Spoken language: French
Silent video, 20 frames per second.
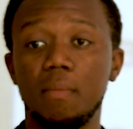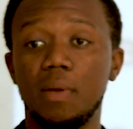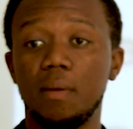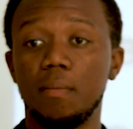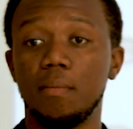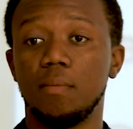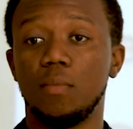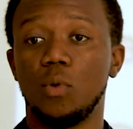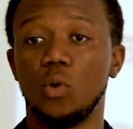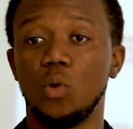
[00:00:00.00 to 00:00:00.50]
ça
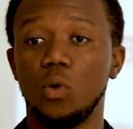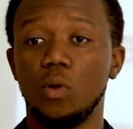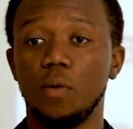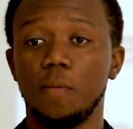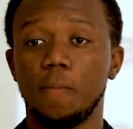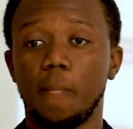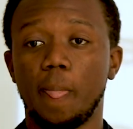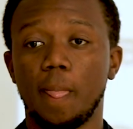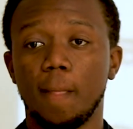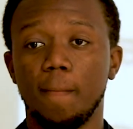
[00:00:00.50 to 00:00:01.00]
veut dire
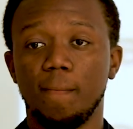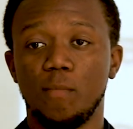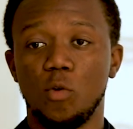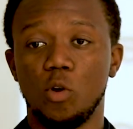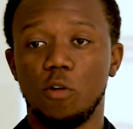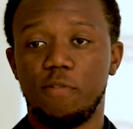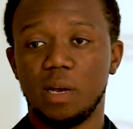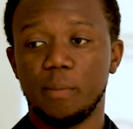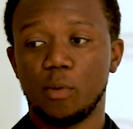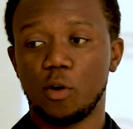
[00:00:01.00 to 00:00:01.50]
elle a
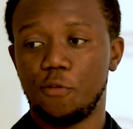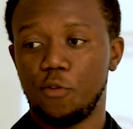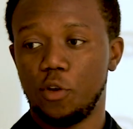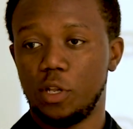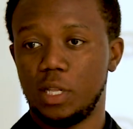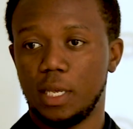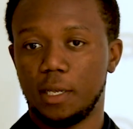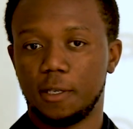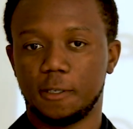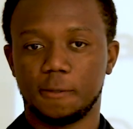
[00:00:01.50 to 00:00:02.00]
déjà
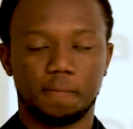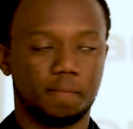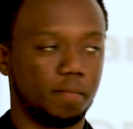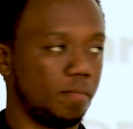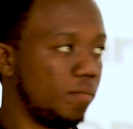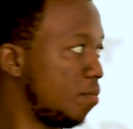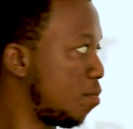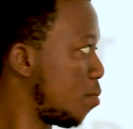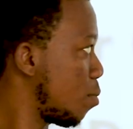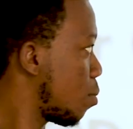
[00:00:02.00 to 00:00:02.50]
trouvé des
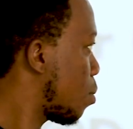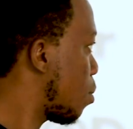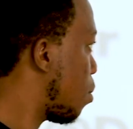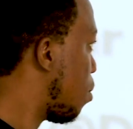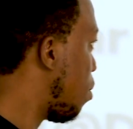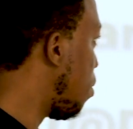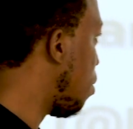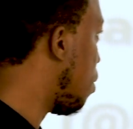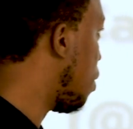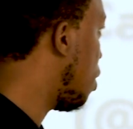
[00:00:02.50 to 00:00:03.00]
modèles,
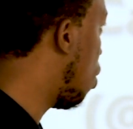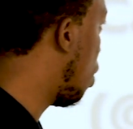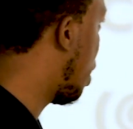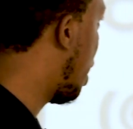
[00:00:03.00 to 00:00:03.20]
mais maintenant,